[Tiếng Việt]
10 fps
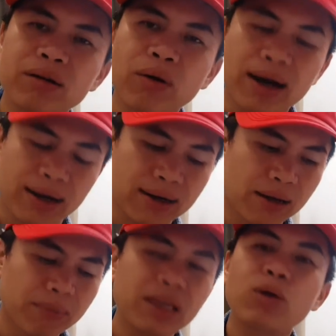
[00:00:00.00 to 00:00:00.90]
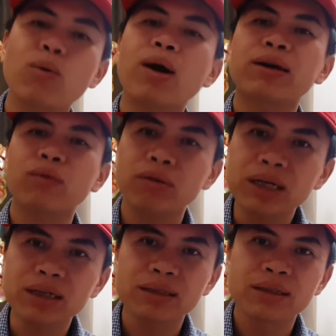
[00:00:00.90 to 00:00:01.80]
hoặc là bi quan quá
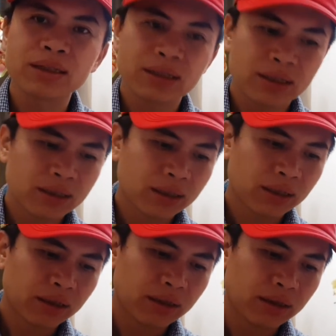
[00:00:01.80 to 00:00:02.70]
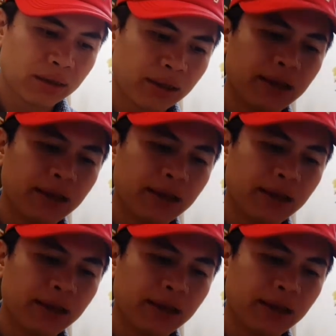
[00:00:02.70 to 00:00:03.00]
mức thì